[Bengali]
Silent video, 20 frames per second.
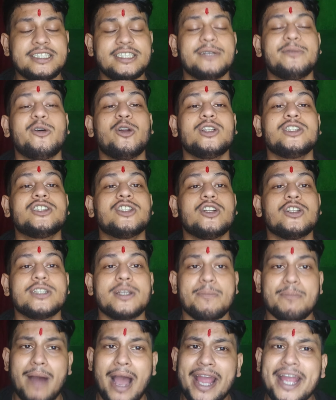নিজে বলেছিল
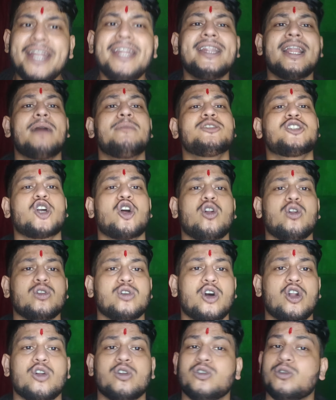যে মায়ের নাম স্মরণ
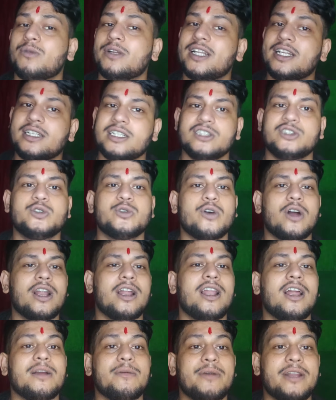করো তোমাদের কিছু
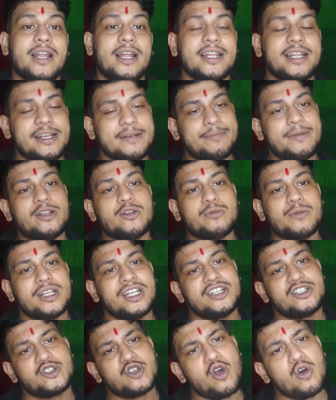করা লাগবে না দেখবে
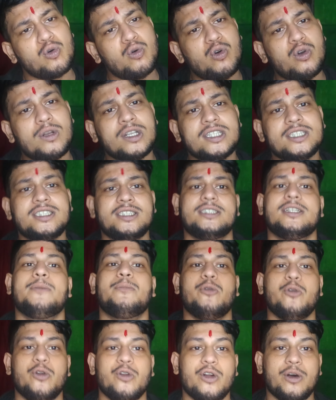তোমাদের সকল ইচ্ছা
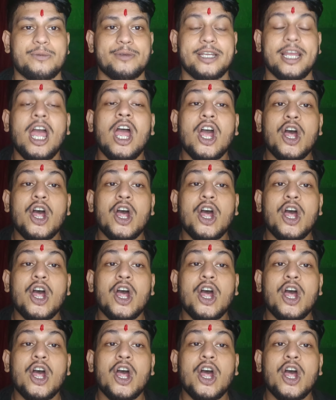পূরণ হবে